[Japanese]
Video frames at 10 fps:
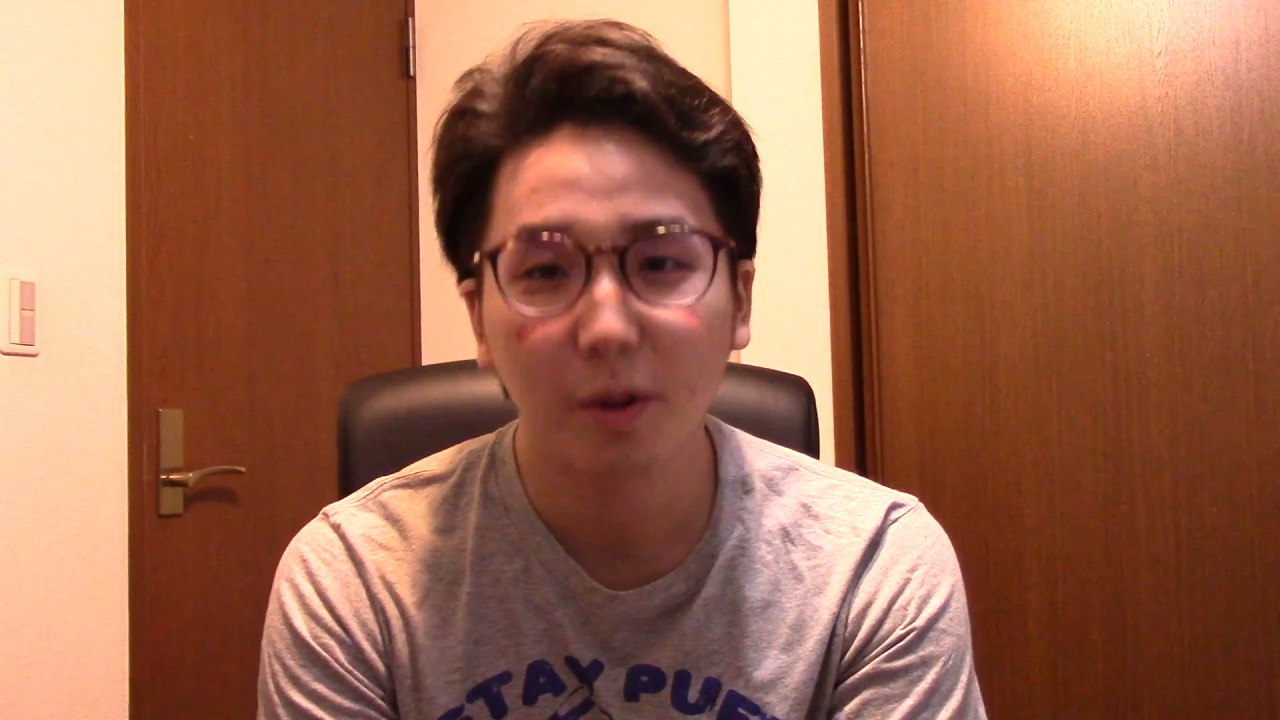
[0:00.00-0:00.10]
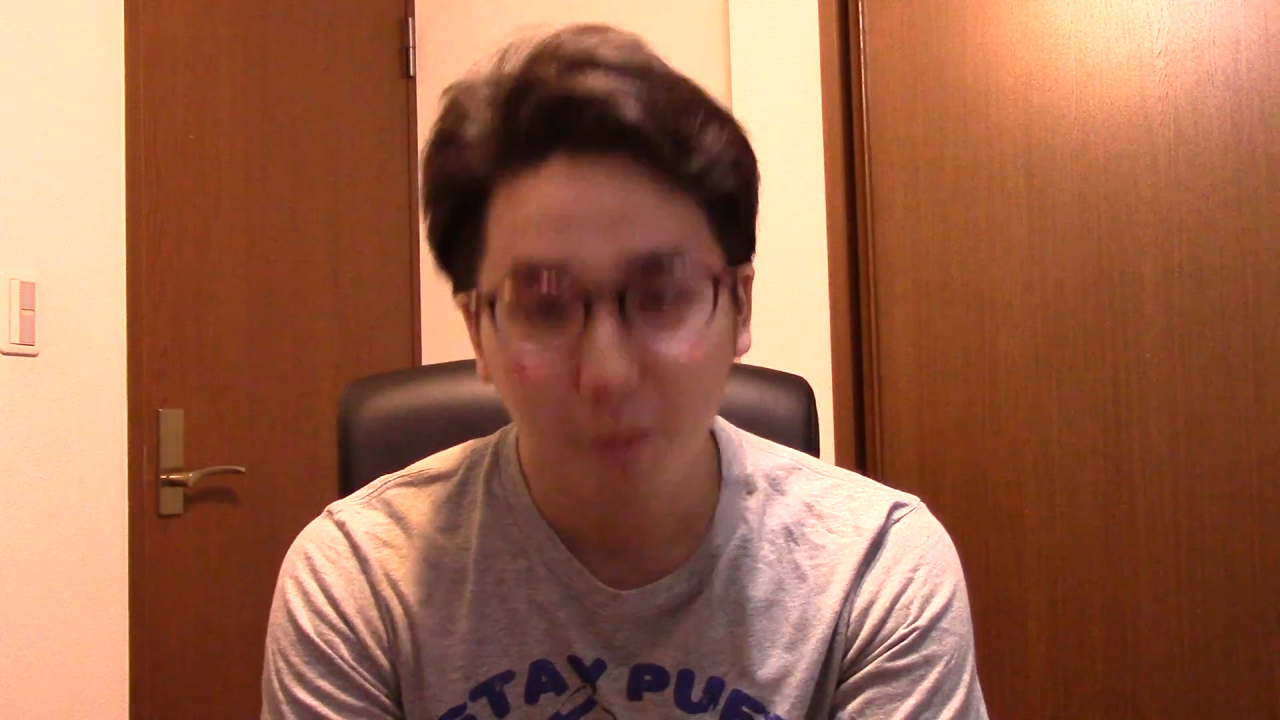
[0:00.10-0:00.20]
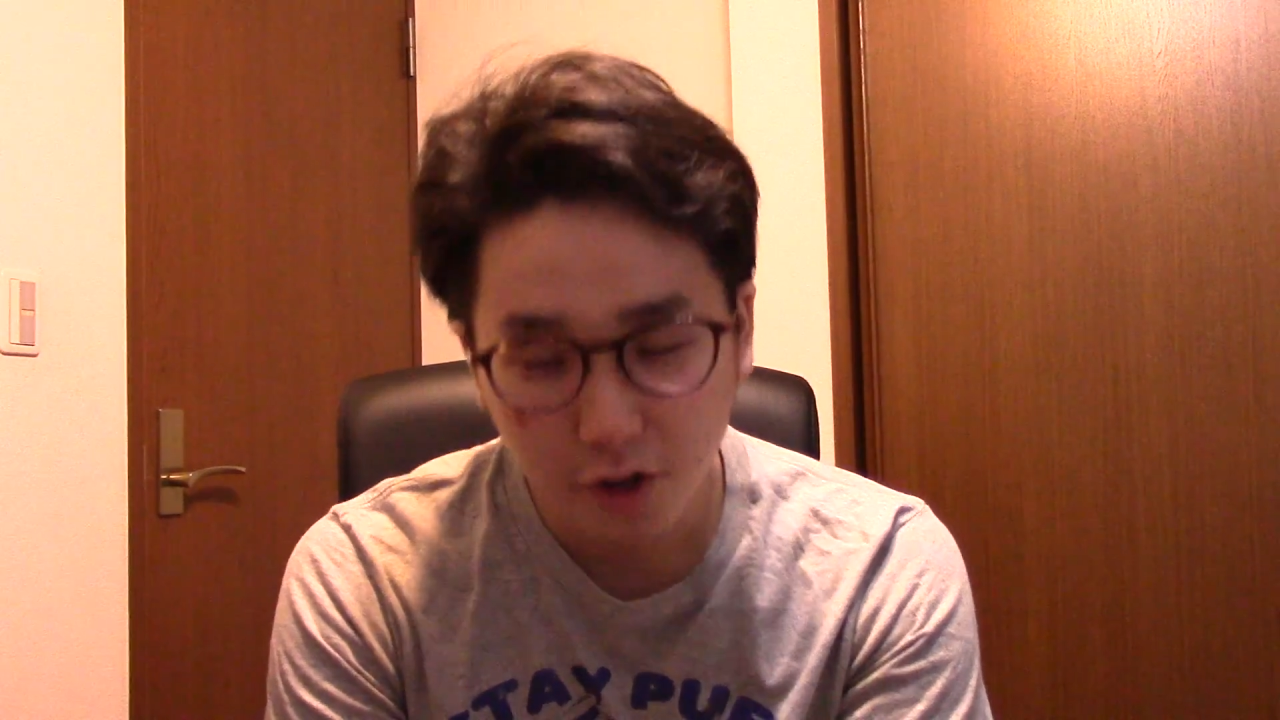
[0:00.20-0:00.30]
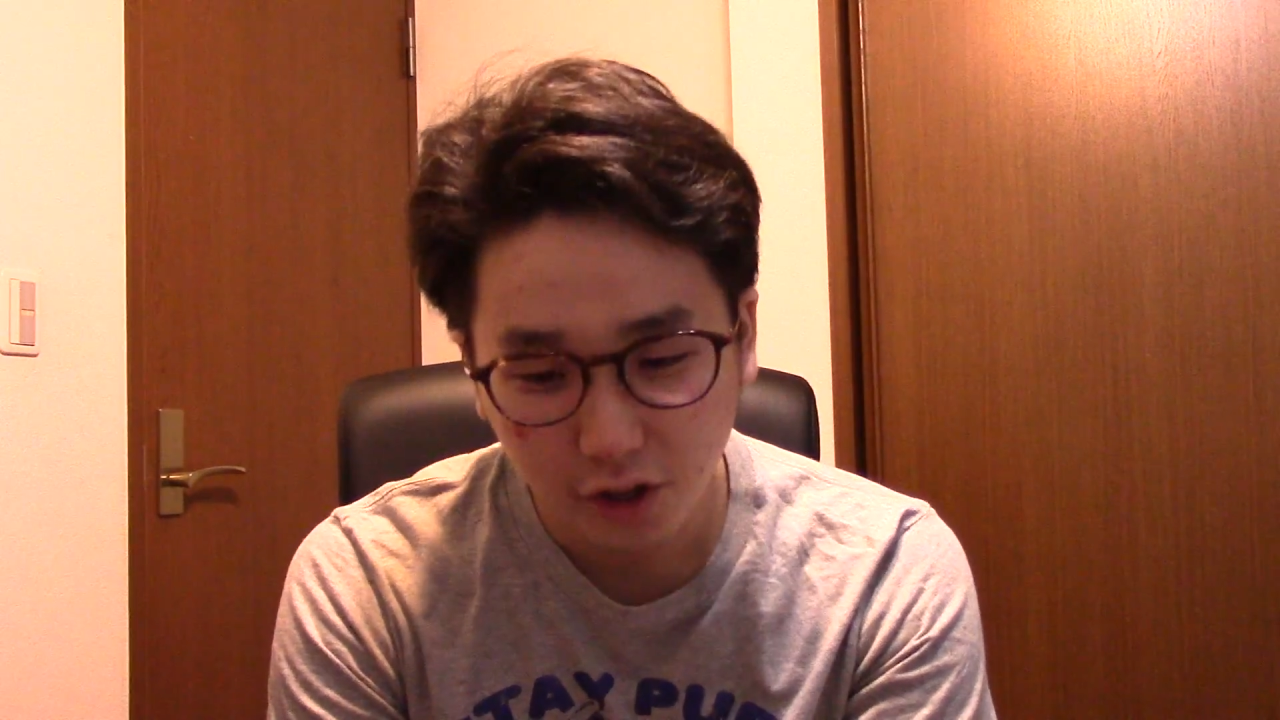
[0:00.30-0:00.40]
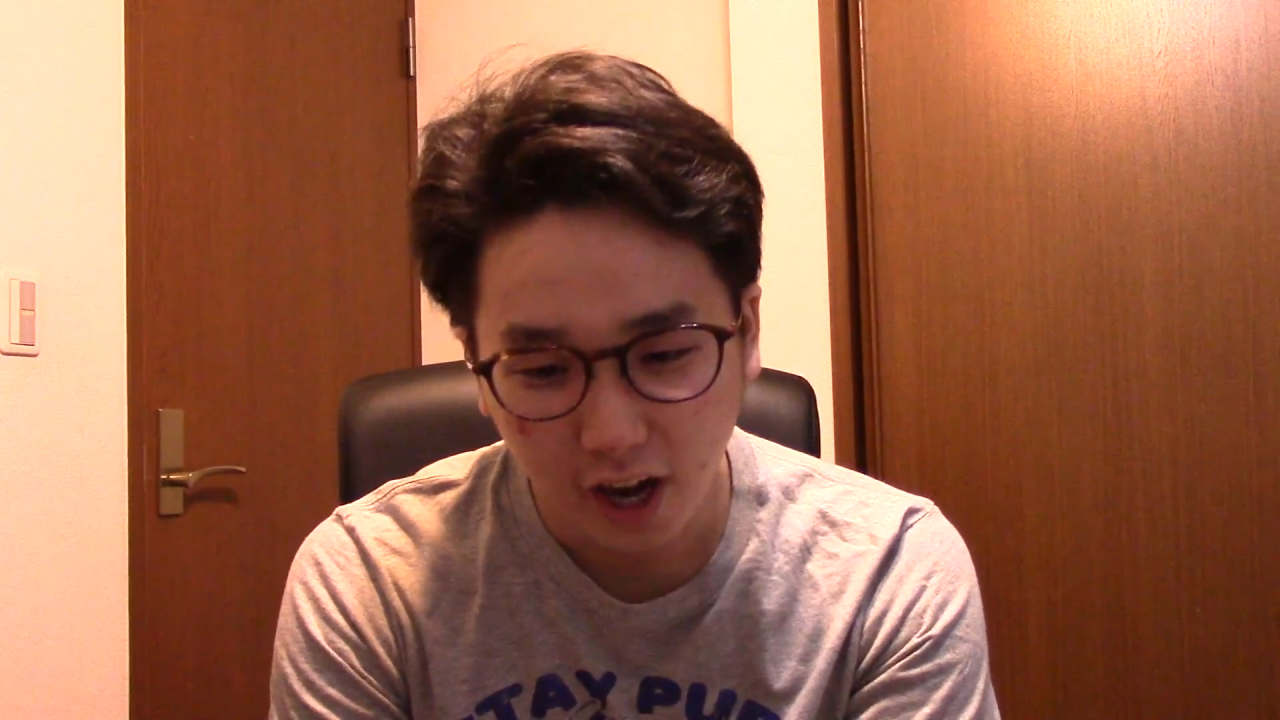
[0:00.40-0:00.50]

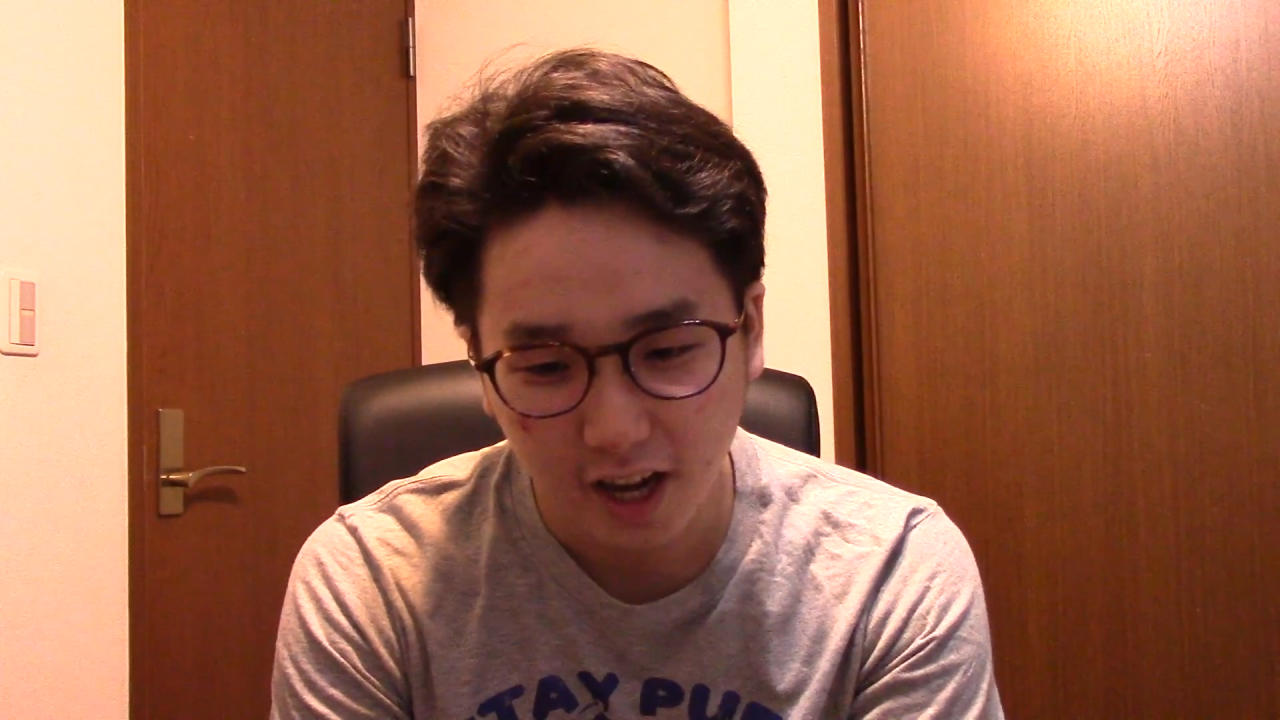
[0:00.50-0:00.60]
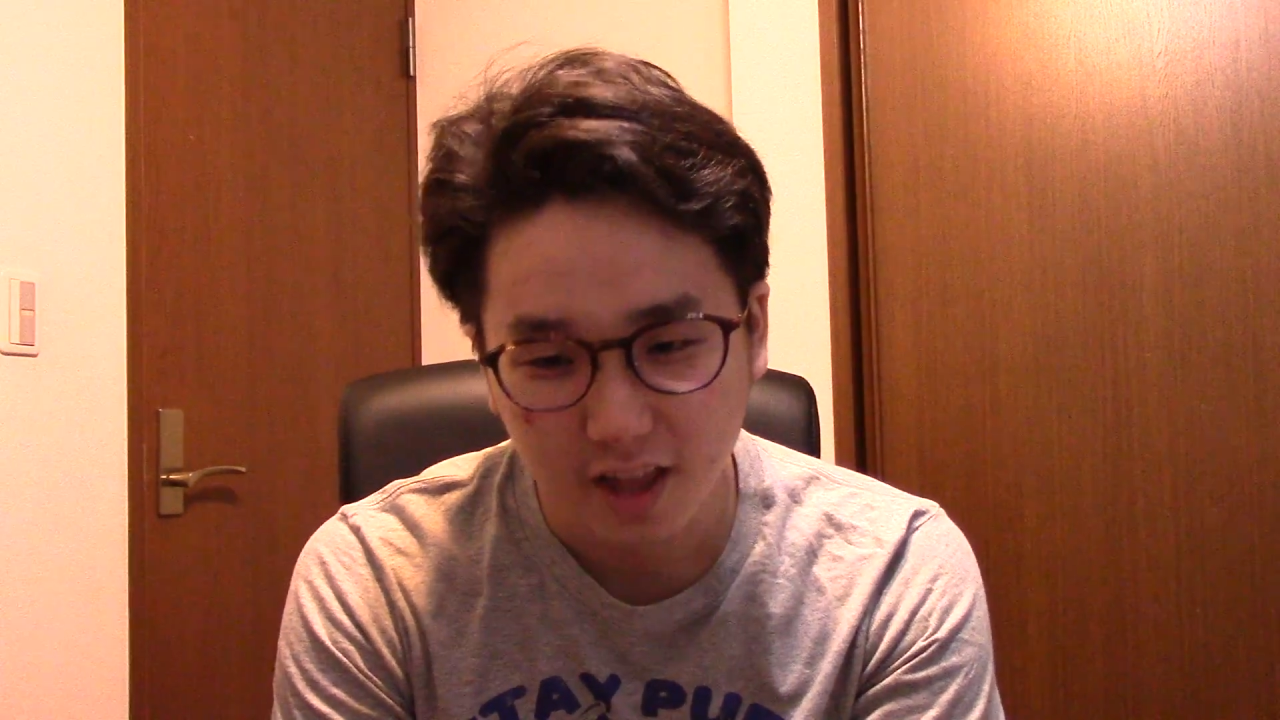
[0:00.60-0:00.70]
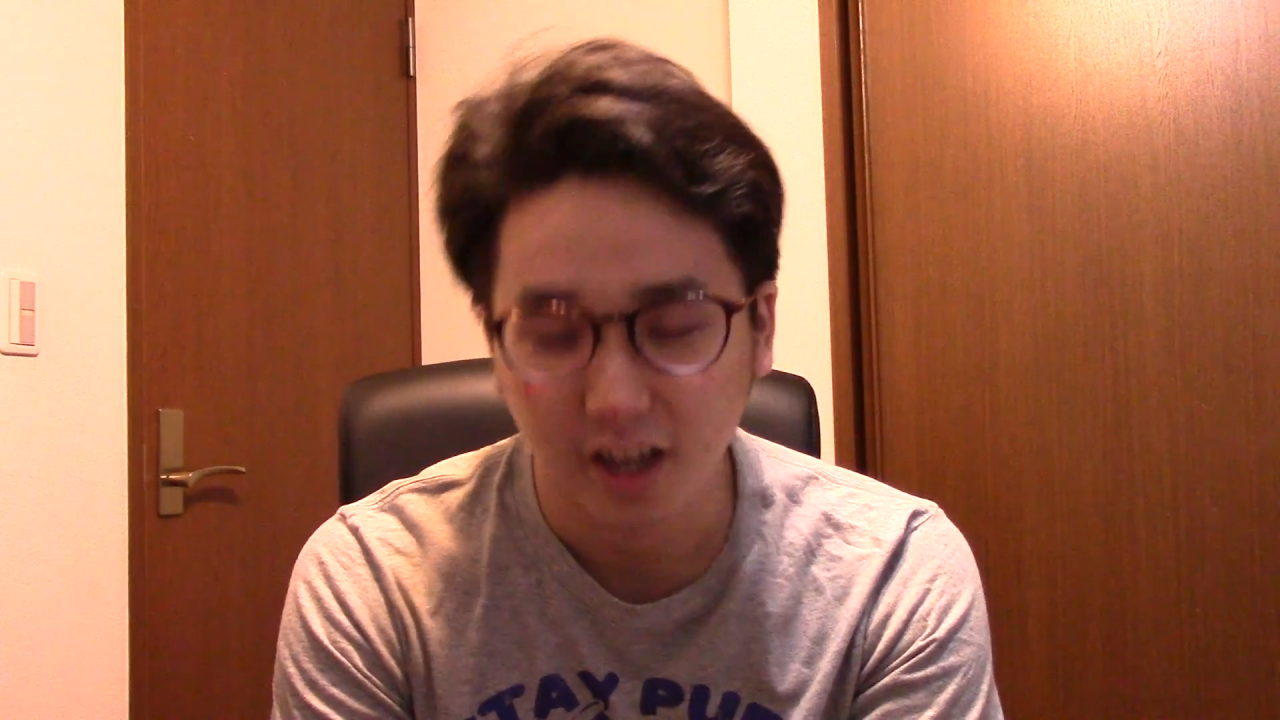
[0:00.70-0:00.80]
もいい話